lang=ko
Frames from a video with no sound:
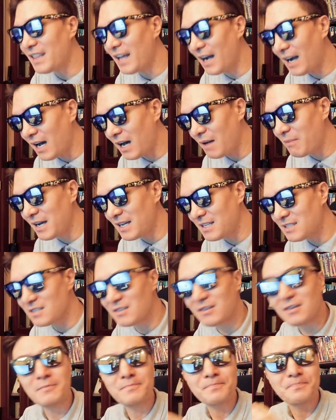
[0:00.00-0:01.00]
다
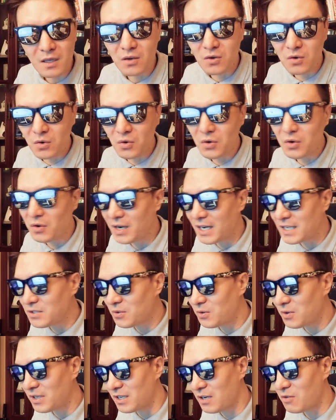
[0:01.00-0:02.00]
커버했어. 그리고
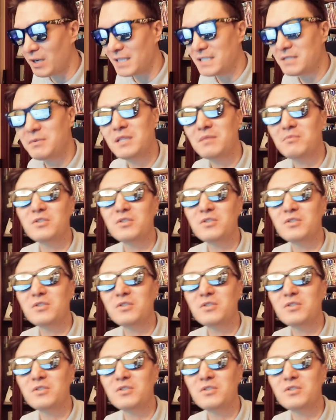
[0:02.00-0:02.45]
여기까지 온 거니까 관심 있는